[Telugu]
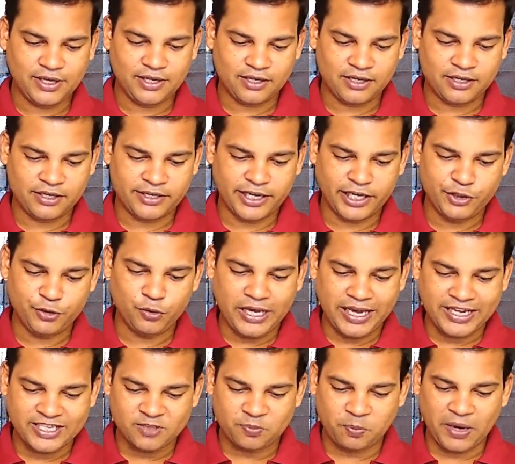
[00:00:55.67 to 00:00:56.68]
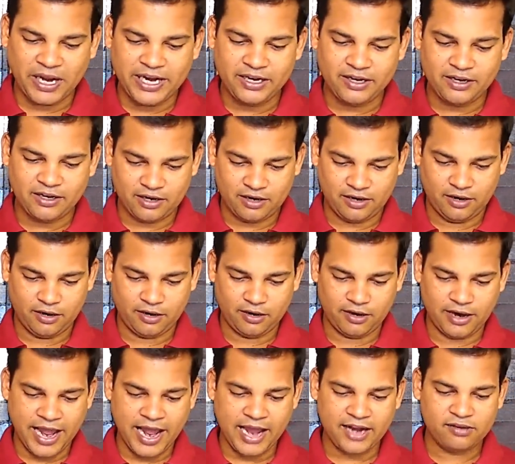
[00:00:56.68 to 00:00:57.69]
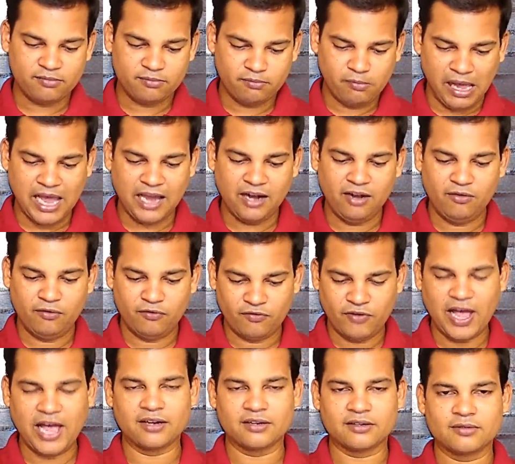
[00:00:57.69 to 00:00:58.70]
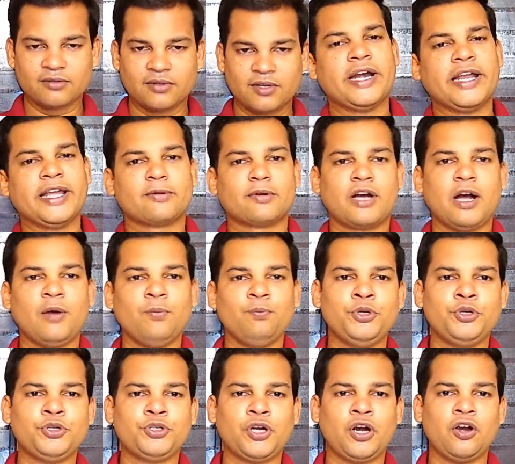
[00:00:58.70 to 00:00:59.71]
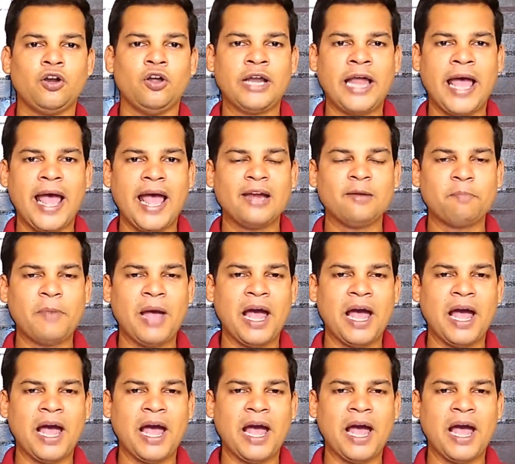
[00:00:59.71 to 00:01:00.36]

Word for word: సార్ కెన్ యూ ఎక్స్ప్లెయిన్ ల్యాండ్ మ్యాన్ వ్యాన్ చూడండి కంప్యూటర్లో ల్యాండ్